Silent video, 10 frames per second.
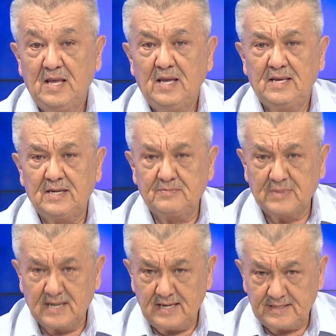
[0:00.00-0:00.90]
Их
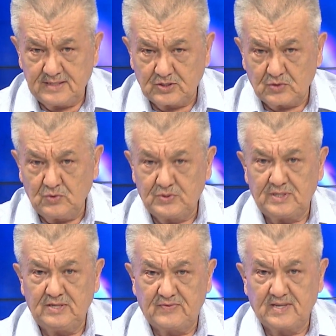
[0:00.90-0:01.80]
многолетний труд
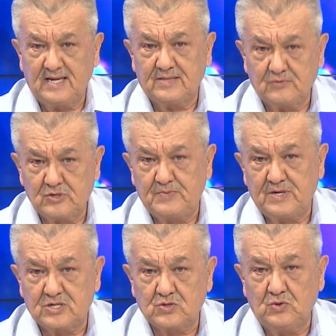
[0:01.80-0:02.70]
и вклад в
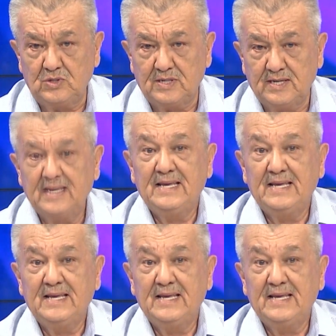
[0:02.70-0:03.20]
успех школы